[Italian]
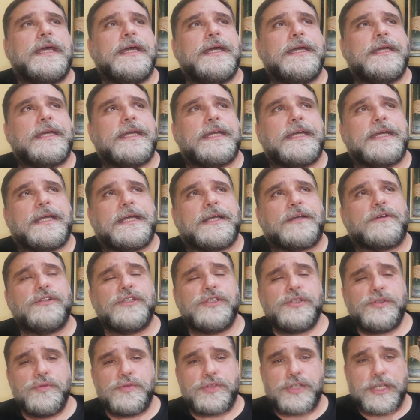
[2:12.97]
Eh,
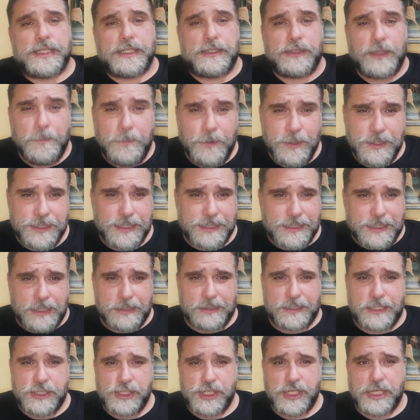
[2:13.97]
cosa succede? Dopo il
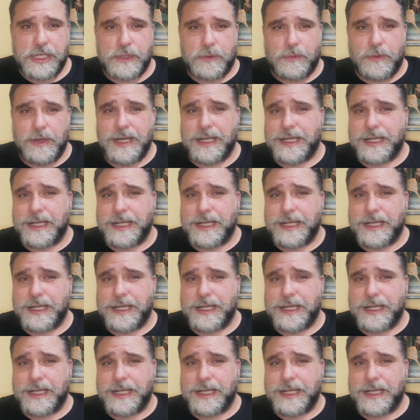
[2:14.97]
65